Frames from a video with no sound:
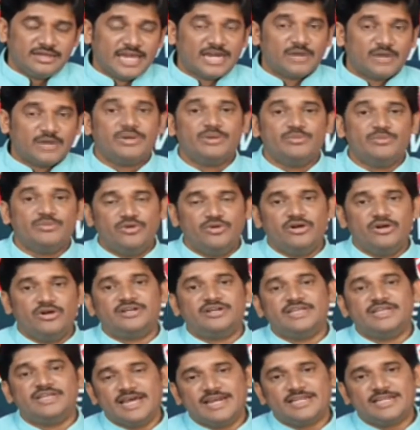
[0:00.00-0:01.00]
ఎనభై మూడులో
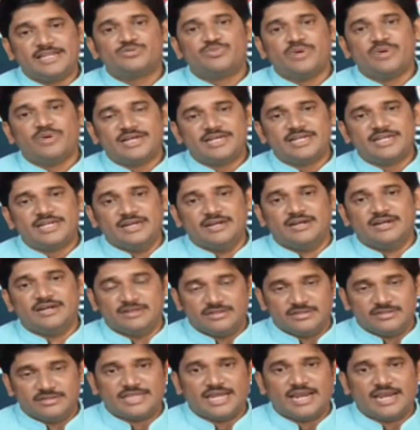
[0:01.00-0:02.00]
టీఆర్ఎస్ పార్టీ
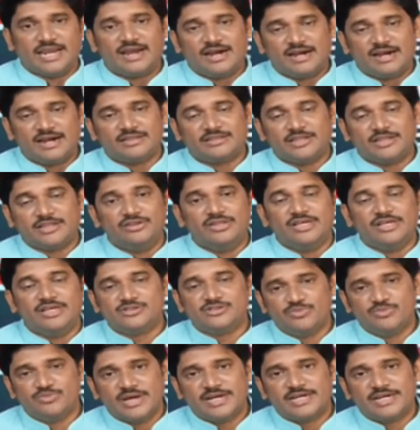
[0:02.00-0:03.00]
తెలంగాణ
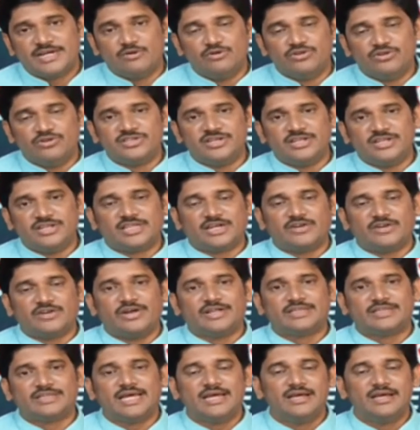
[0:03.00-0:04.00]
తెలుగుదేశం పార్టీ వచ్చిన
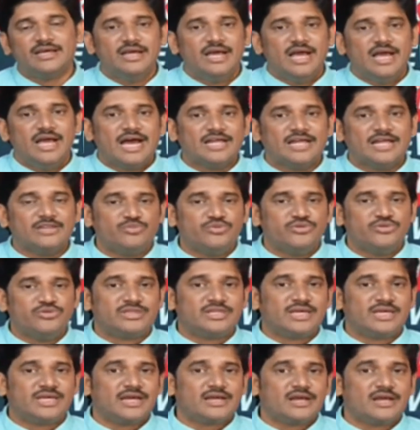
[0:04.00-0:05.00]
తర్వాత అది
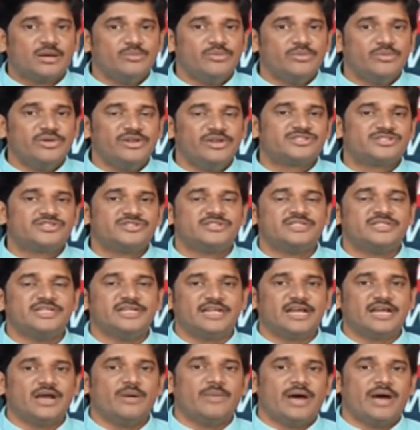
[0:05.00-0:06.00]
పూర్తిగా కమ్యూనిస్టు
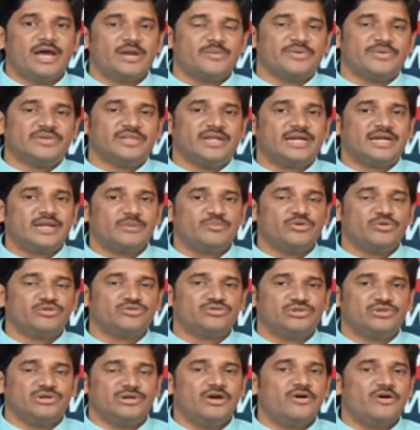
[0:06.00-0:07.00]
సీటుగా మారిపోయింది అంటే
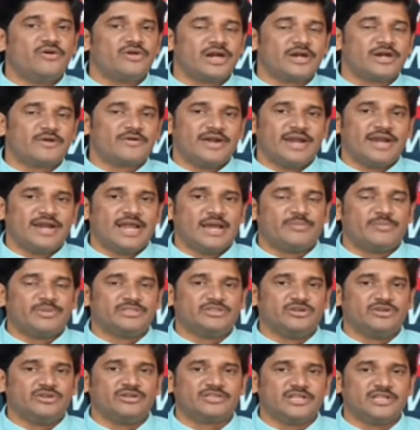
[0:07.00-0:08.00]
పొత్తుల్లో ఉన్నటువంటి
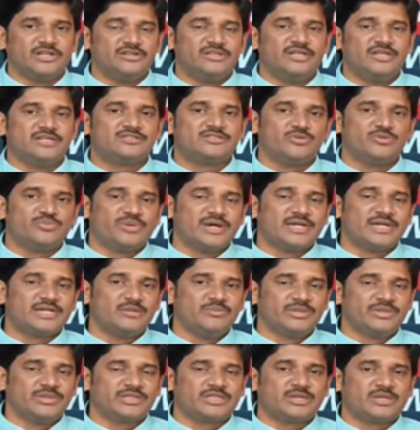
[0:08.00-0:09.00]
నేపథ్యంలో తెలుగుదేశం
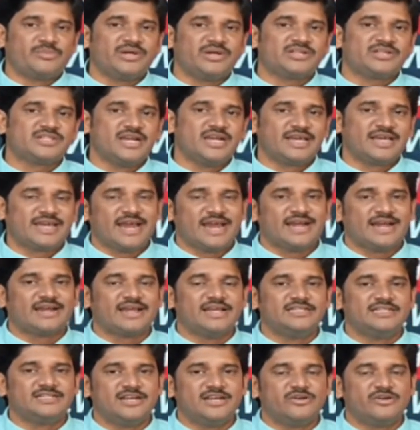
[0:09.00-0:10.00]
పార్టీ మిత్రపక్షాలకు
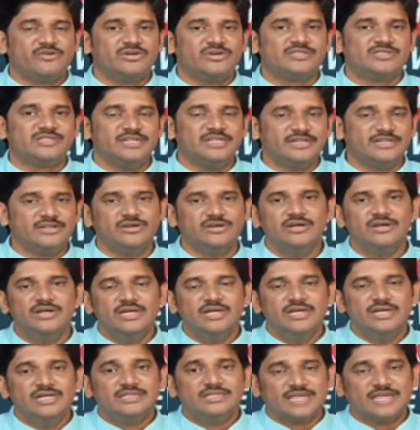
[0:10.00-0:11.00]
కేటాయించినటువంటి సీటు
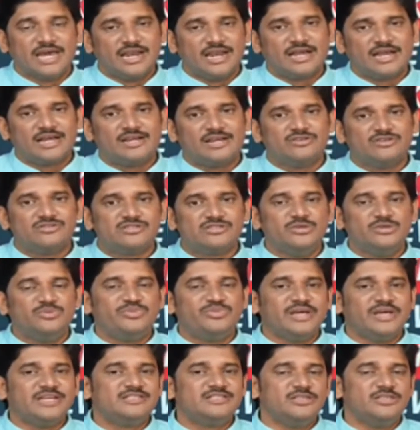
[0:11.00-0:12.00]
చాలా కాలం
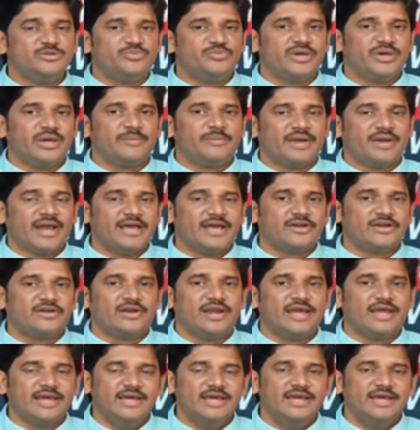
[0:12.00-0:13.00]
సిపిఐ సిపిఎం
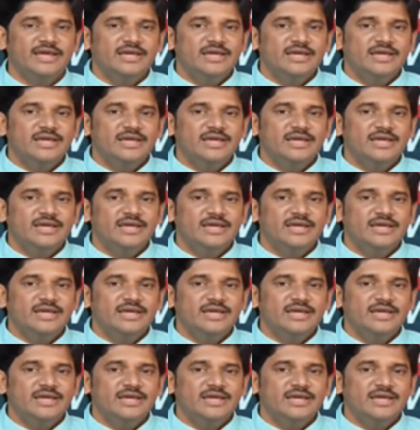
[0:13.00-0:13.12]
నాయకులే